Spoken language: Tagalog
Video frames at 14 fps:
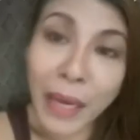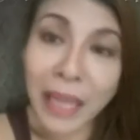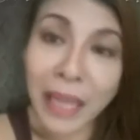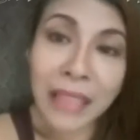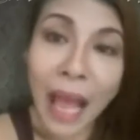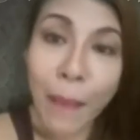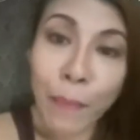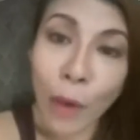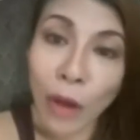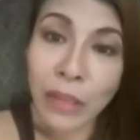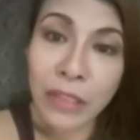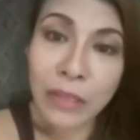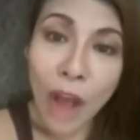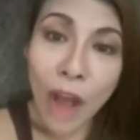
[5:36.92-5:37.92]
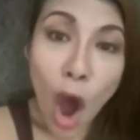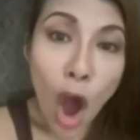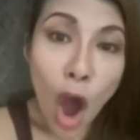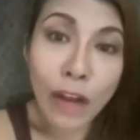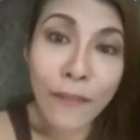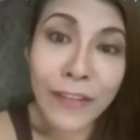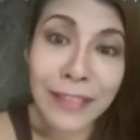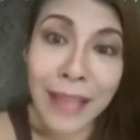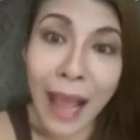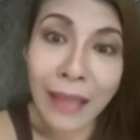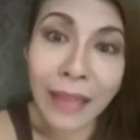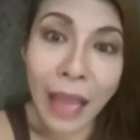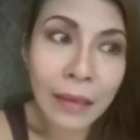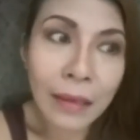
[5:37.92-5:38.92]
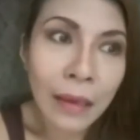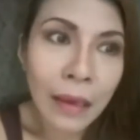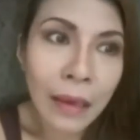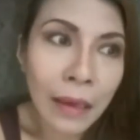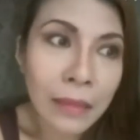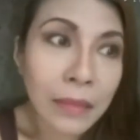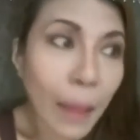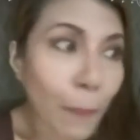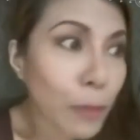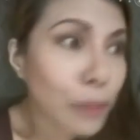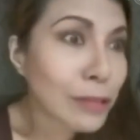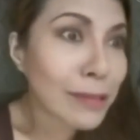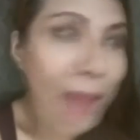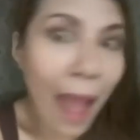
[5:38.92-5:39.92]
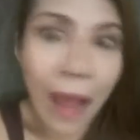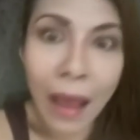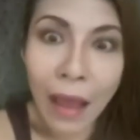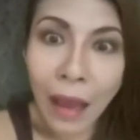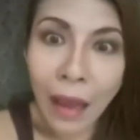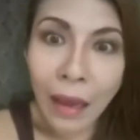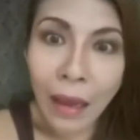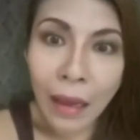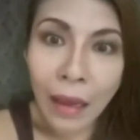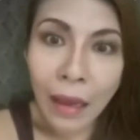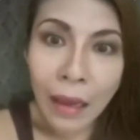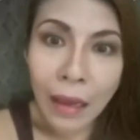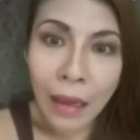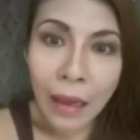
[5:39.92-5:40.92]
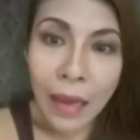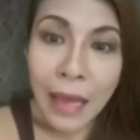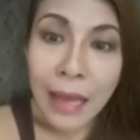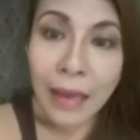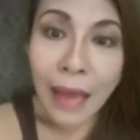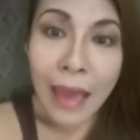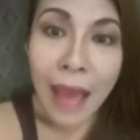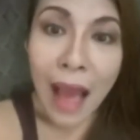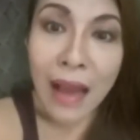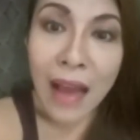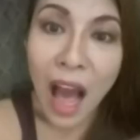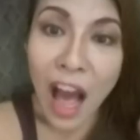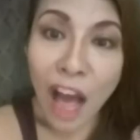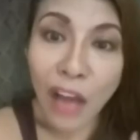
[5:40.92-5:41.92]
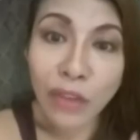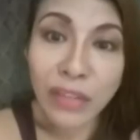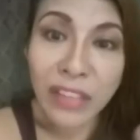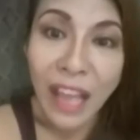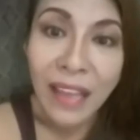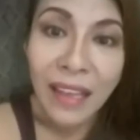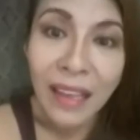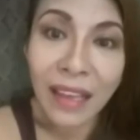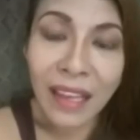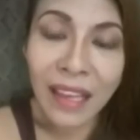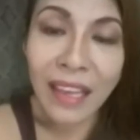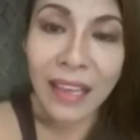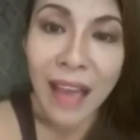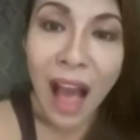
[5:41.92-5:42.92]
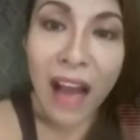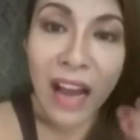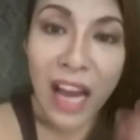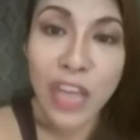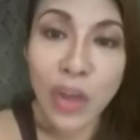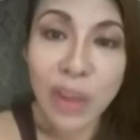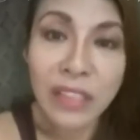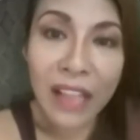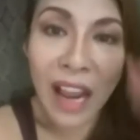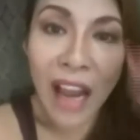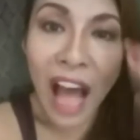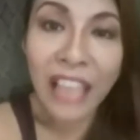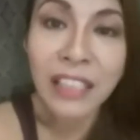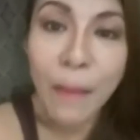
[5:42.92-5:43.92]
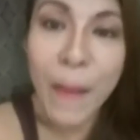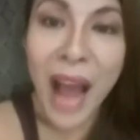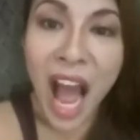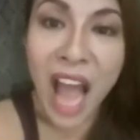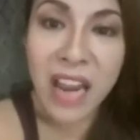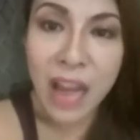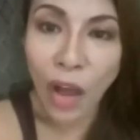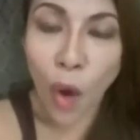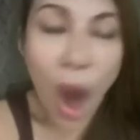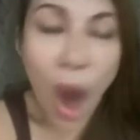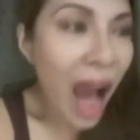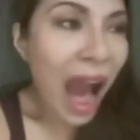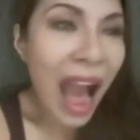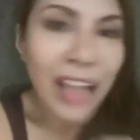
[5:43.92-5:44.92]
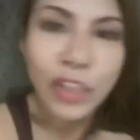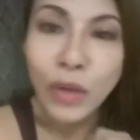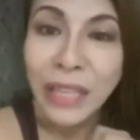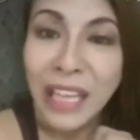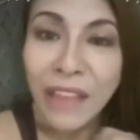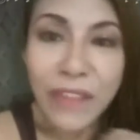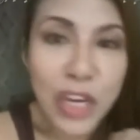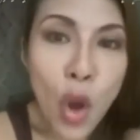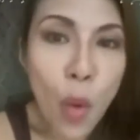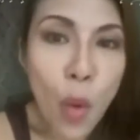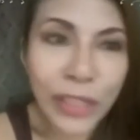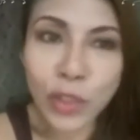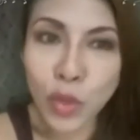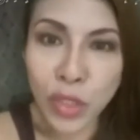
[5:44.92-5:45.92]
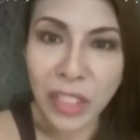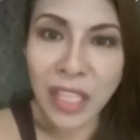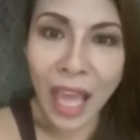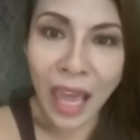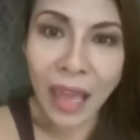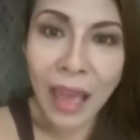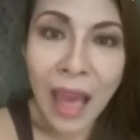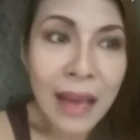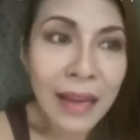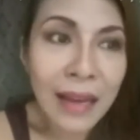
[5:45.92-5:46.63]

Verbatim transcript: Pagkatapos, all of a sudden, tapos na. Kaya nga ako nahihiya ngayon sa lahat ng mga anak ko. I don't even know what to say.